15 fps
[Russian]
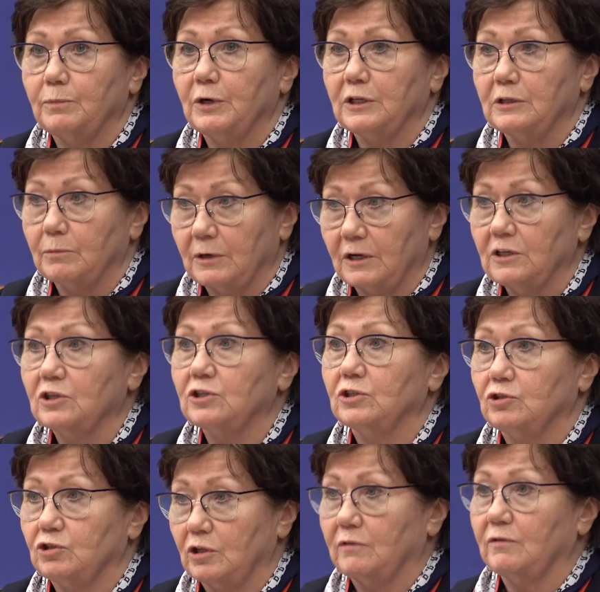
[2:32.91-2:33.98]
При этом,
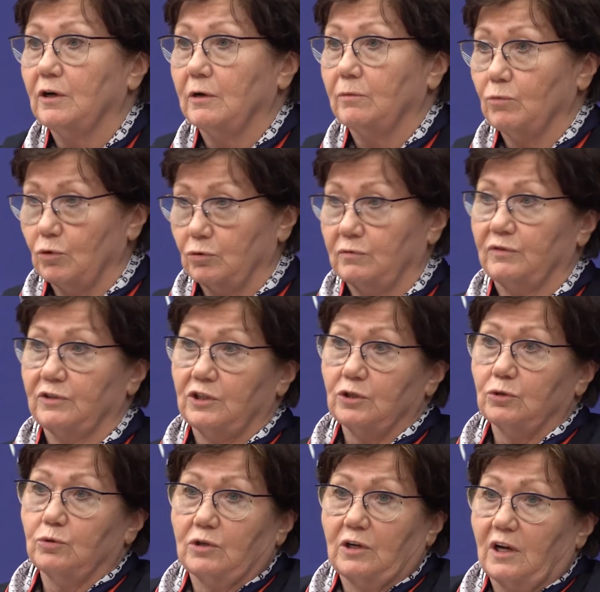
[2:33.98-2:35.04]
конечно, человека могут
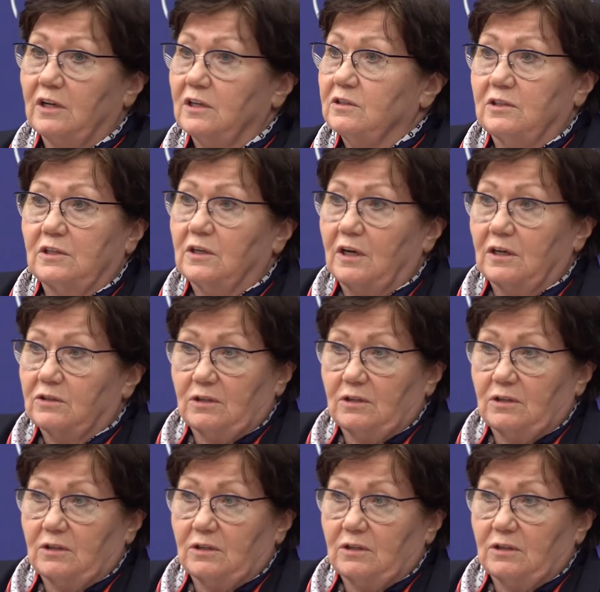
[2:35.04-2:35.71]
возникнуть коллизии,